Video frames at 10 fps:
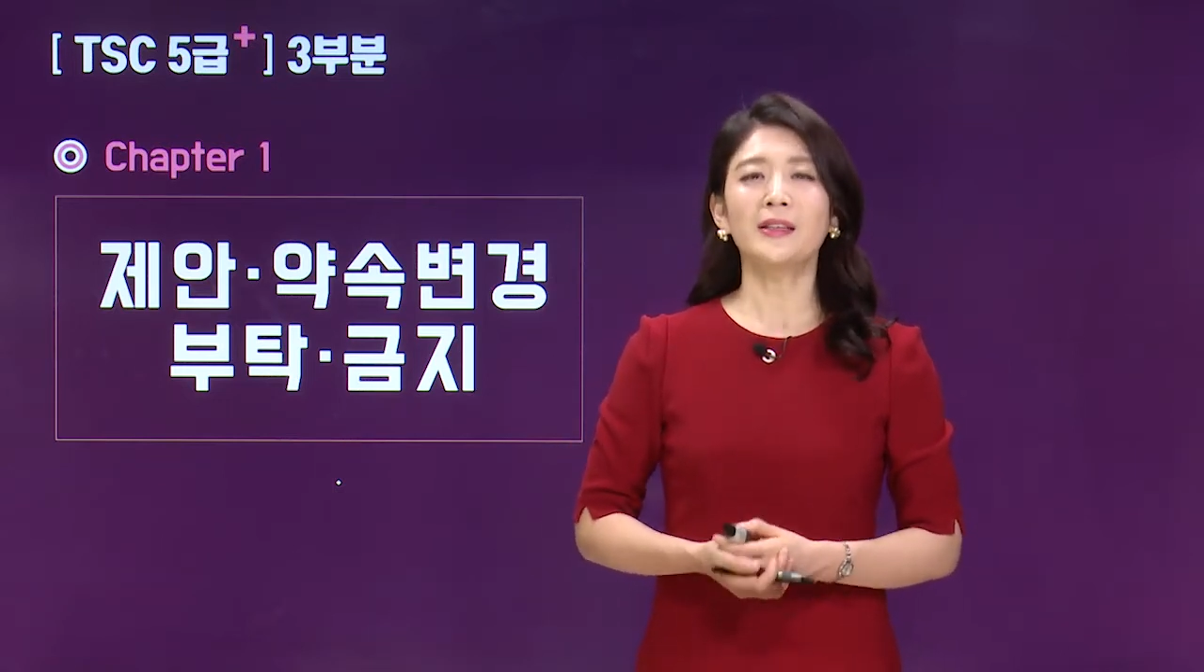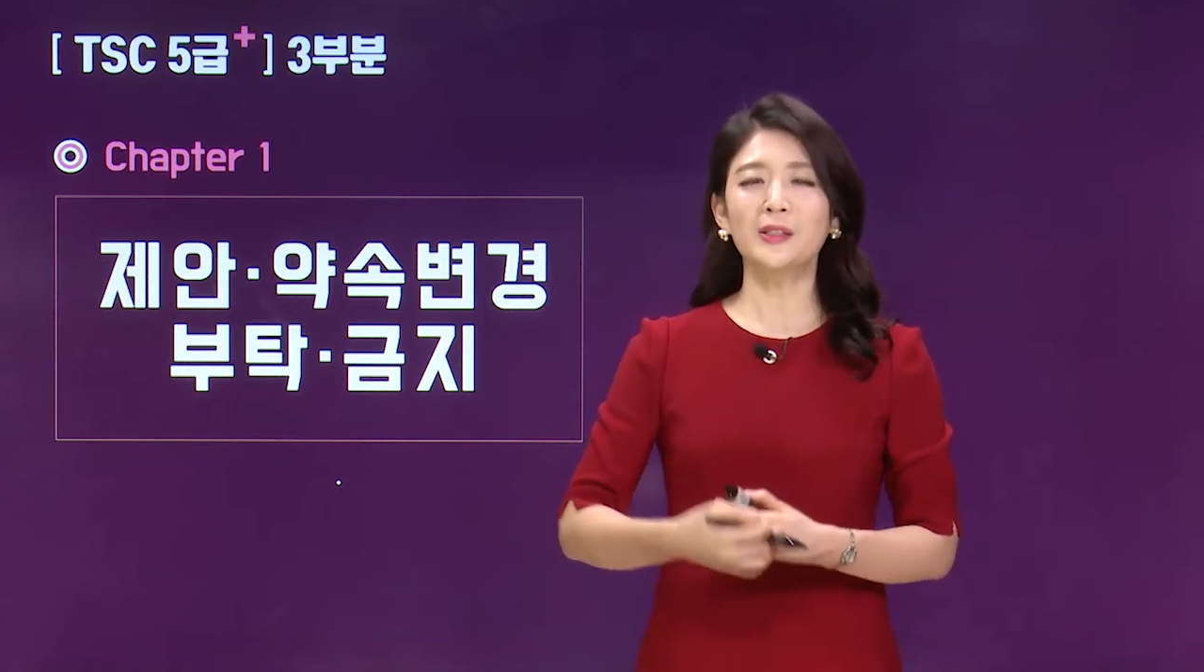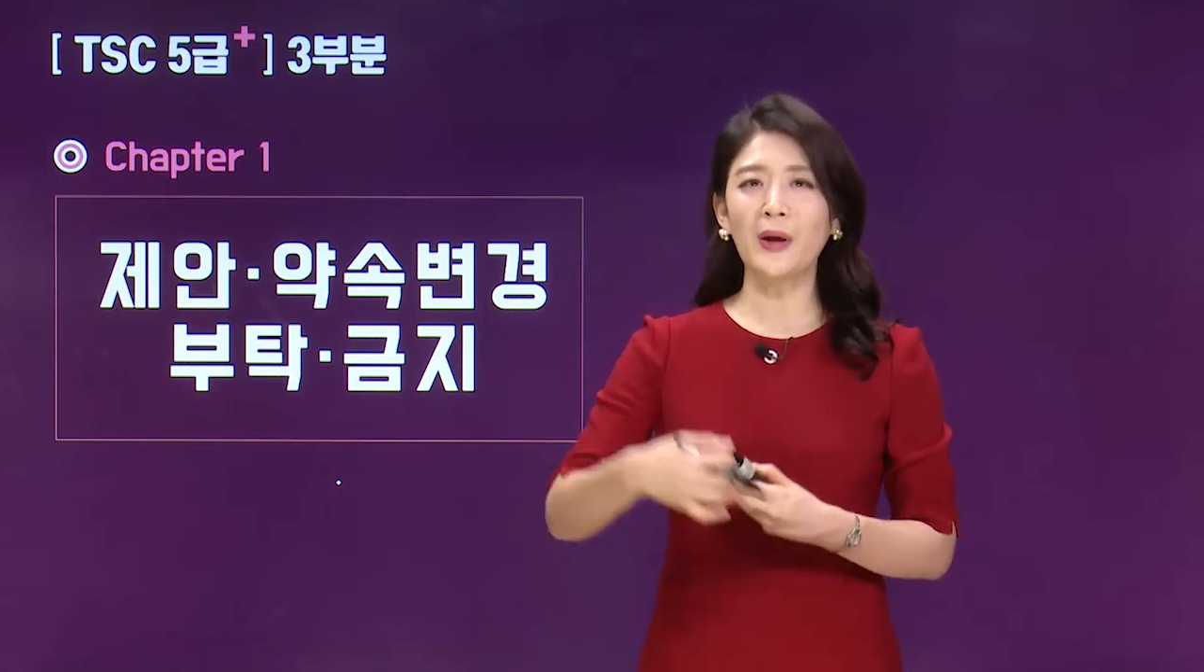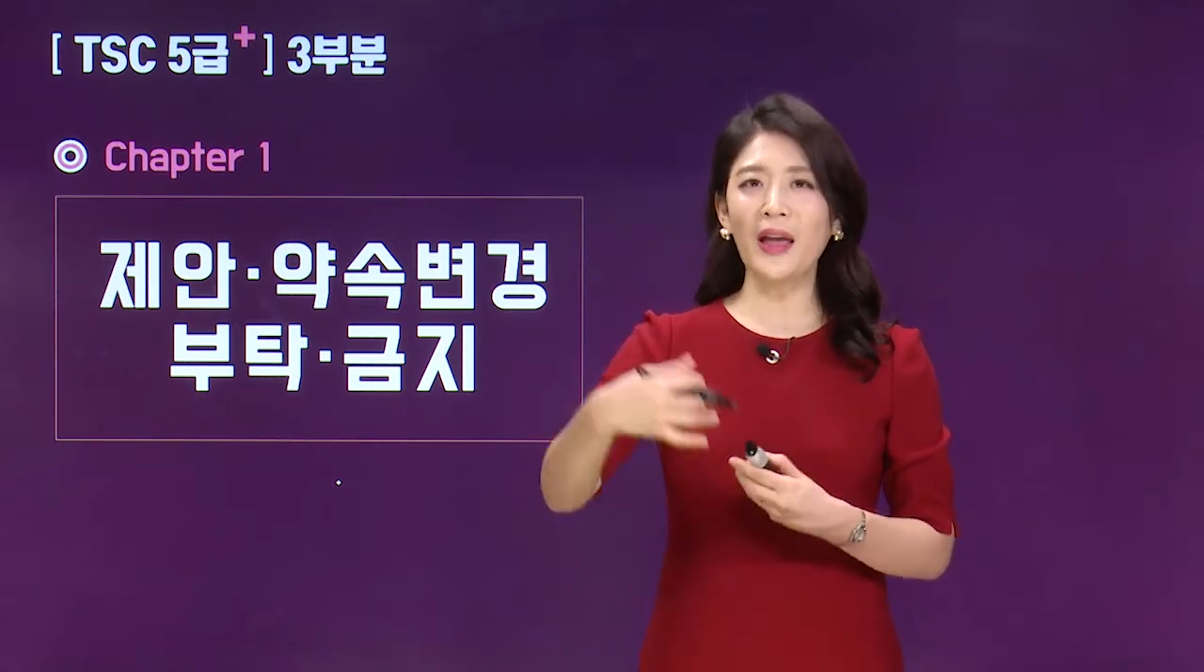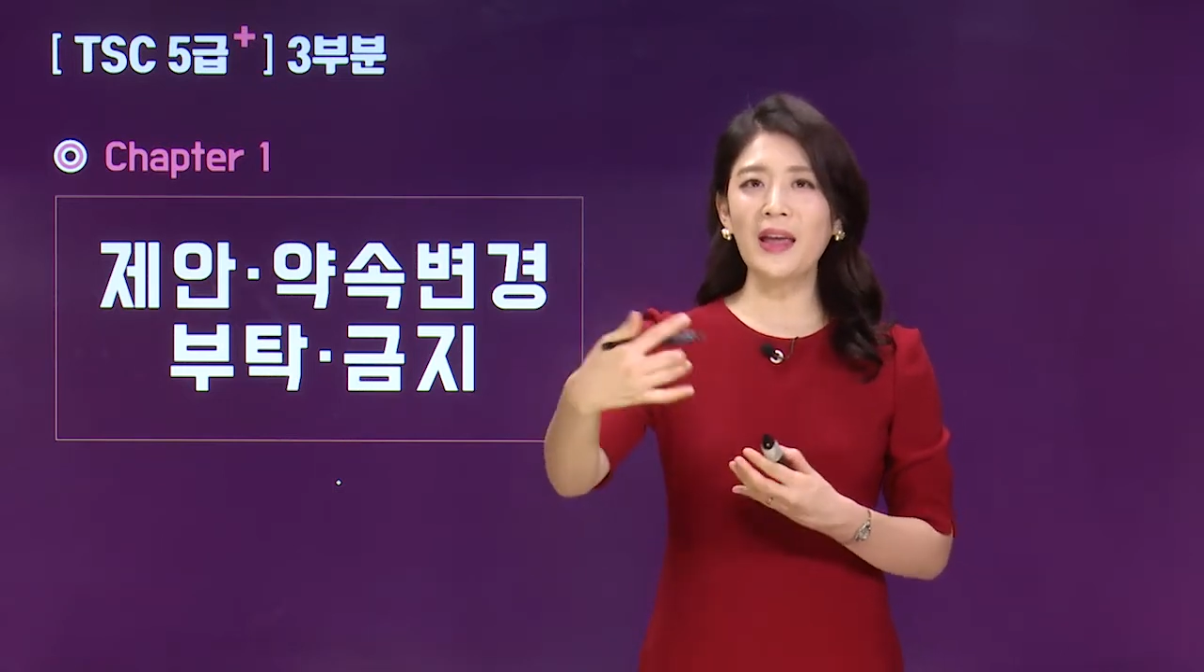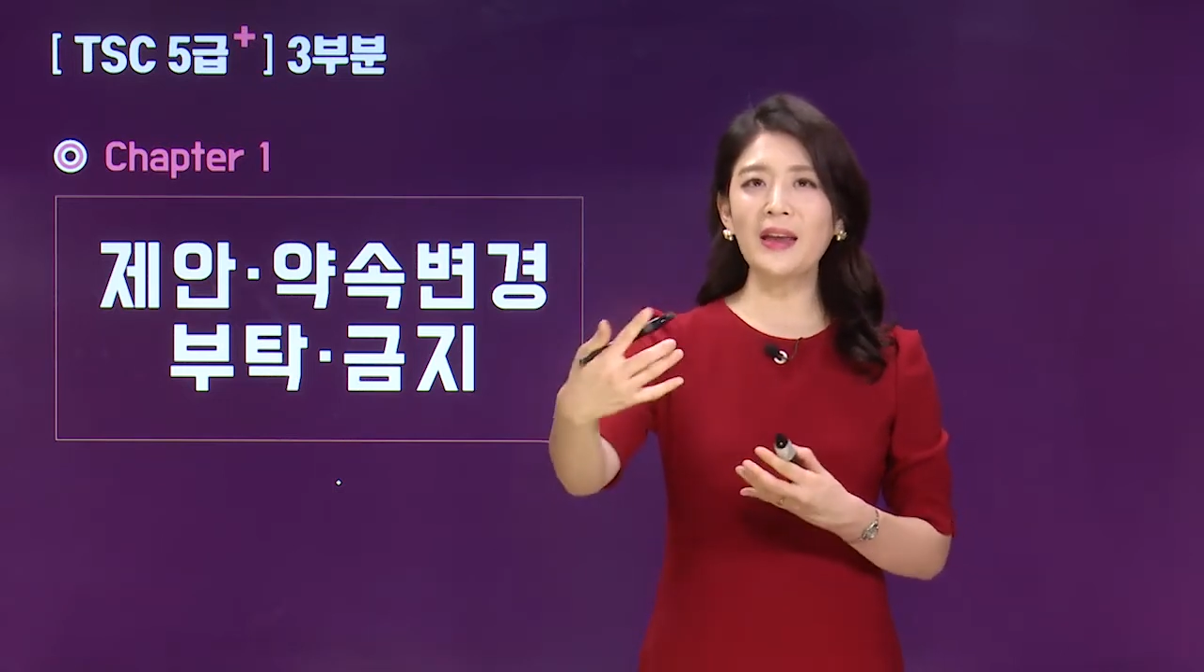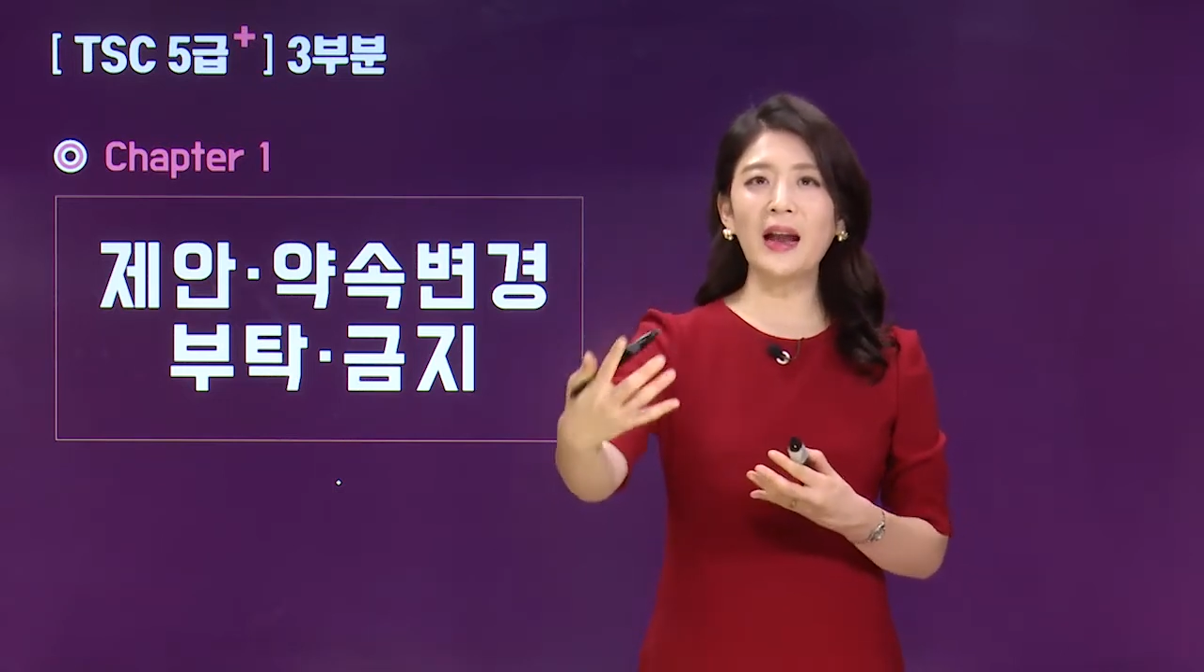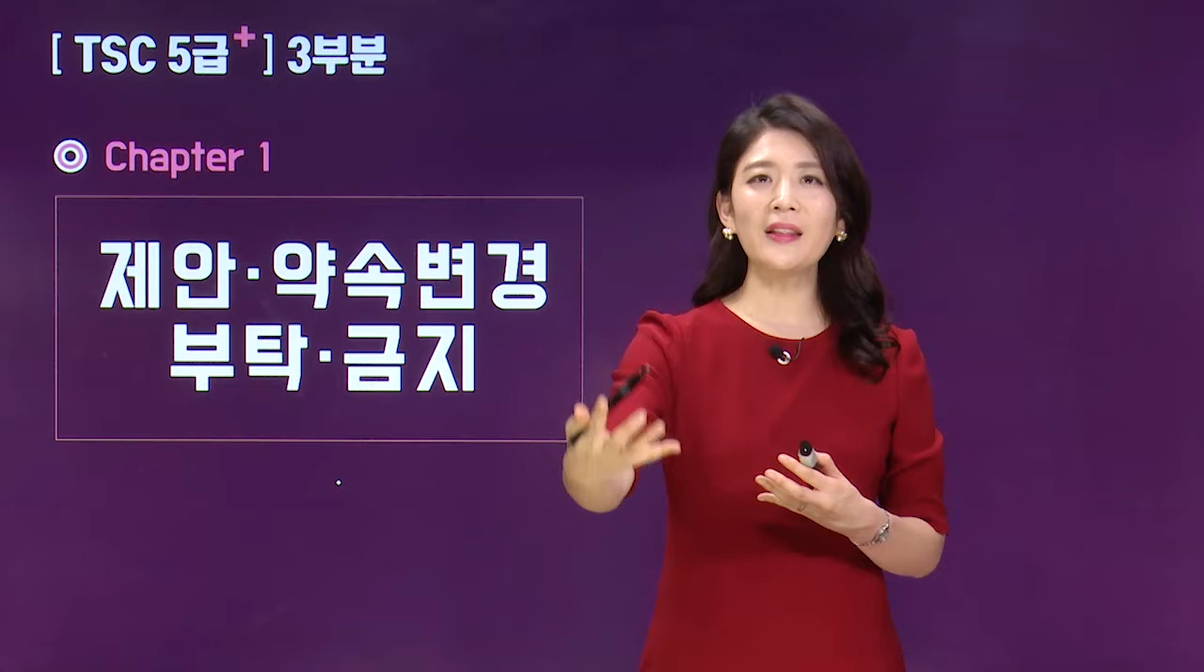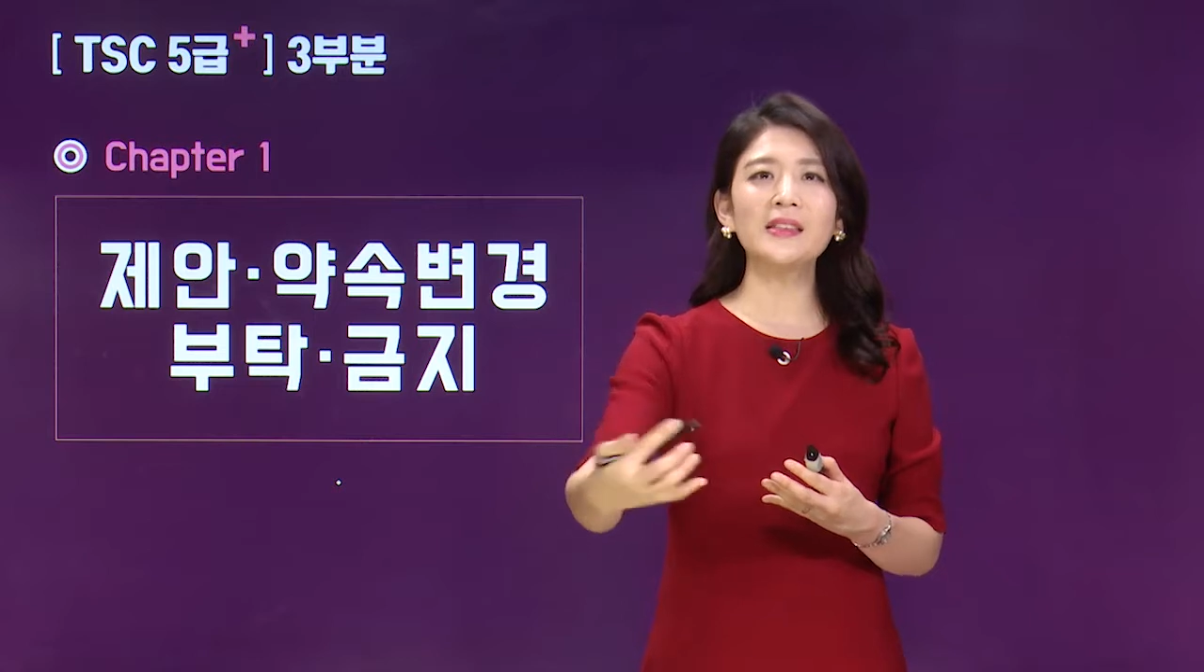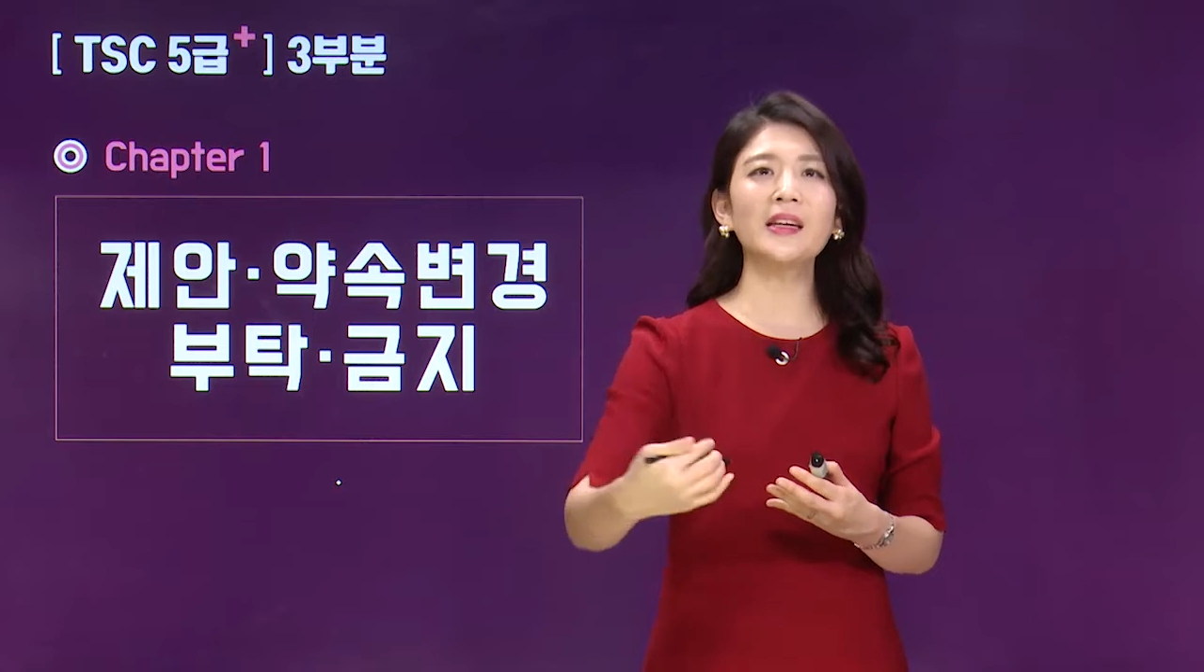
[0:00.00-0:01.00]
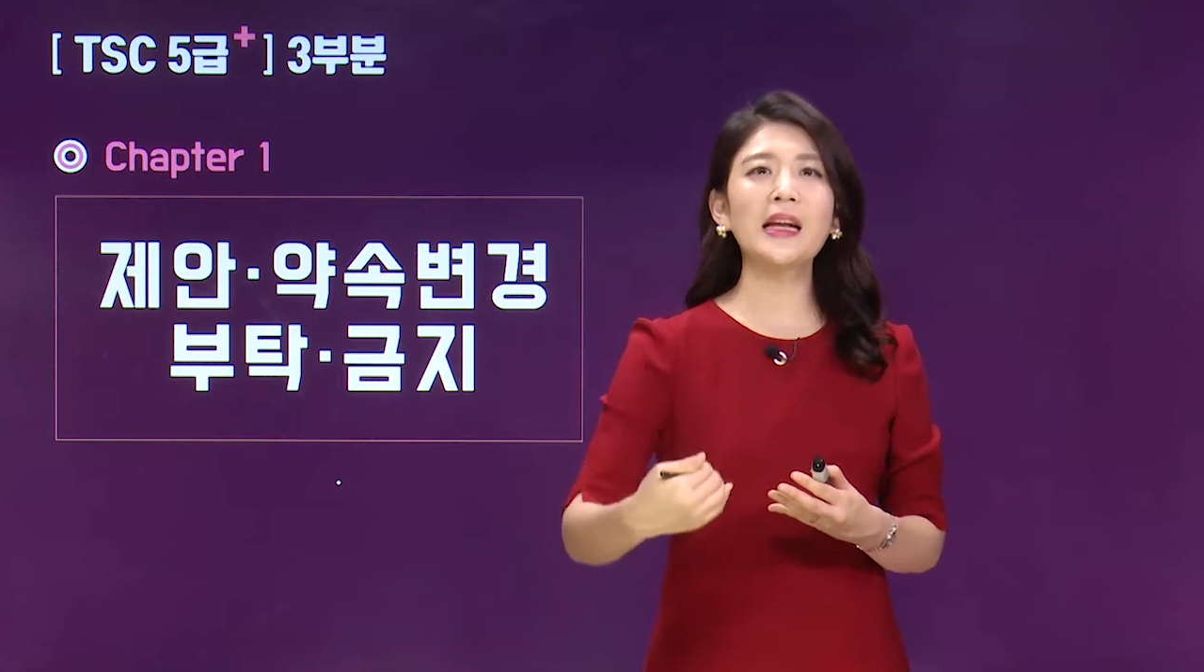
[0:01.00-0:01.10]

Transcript: 그쵸 A라는